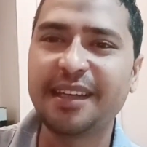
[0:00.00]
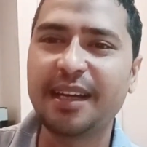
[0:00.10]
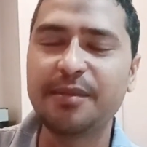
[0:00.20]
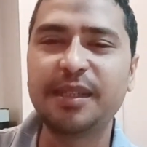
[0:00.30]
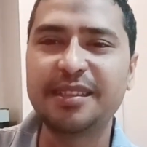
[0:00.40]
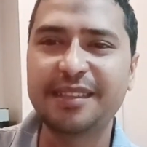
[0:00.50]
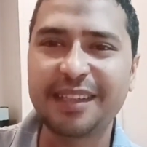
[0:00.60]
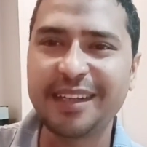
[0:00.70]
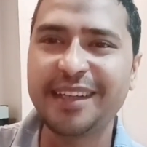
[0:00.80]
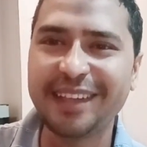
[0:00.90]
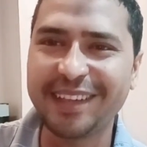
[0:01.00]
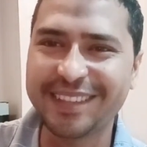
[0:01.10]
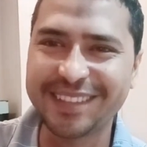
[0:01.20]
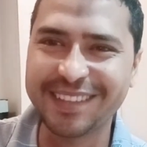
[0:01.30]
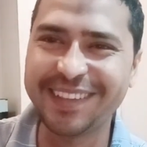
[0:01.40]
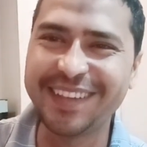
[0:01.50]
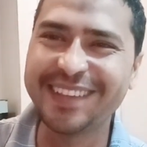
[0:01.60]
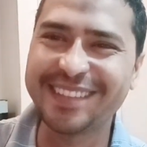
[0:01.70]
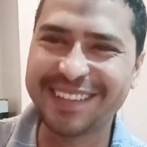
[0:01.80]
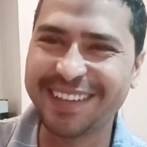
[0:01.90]
आई want थ्री डे डे
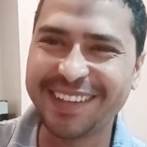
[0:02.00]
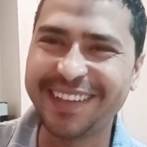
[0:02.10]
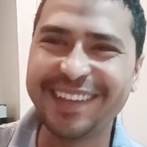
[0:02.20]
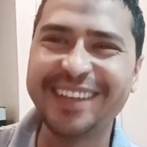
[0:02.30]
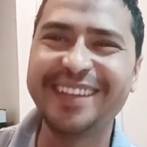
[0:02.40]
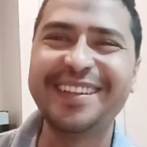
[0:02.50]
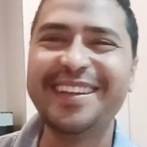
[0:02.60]
स्टे हेयर